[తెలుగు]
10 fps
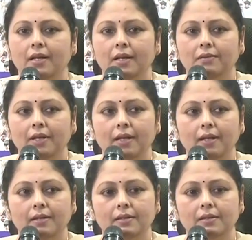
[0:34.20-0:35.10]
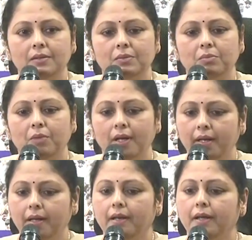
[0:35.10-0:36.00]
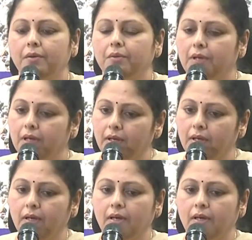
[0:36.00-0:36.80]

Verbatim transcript: కారణాల వల్ల మళ్ళీ నేను అలా